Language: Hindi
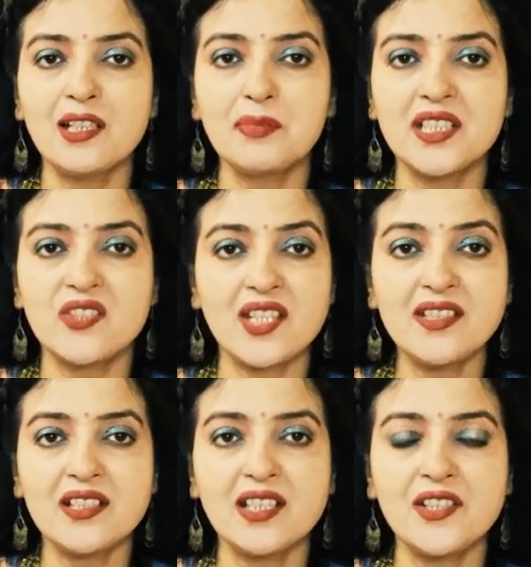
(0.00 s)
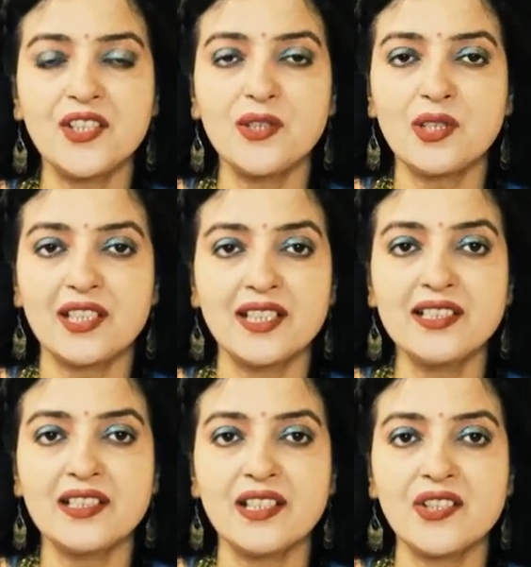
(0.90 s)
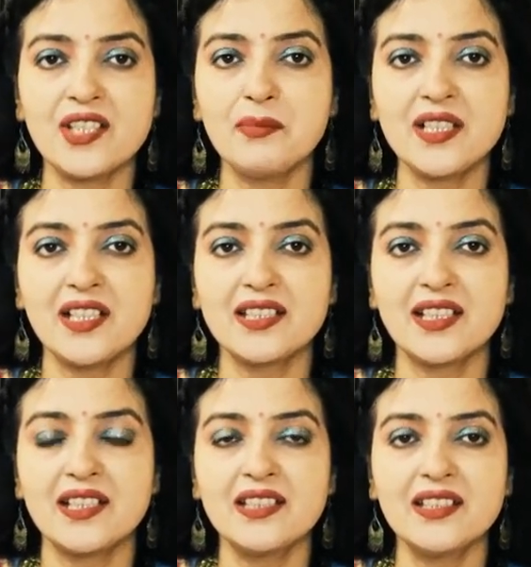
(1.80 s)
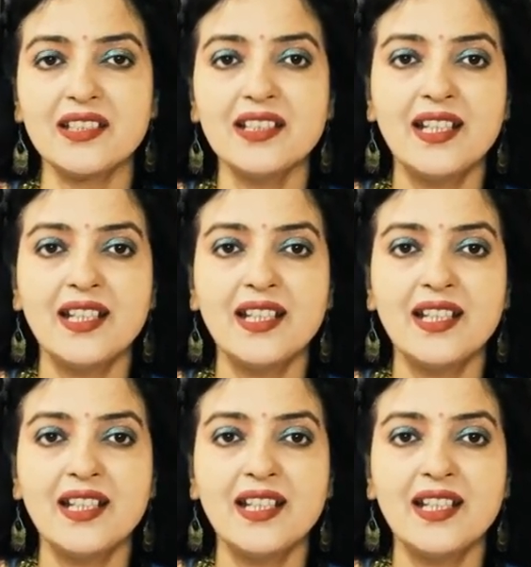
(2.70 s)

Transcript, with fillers: आपकी चंद्र राशि और लग्न राशि पर आधारित है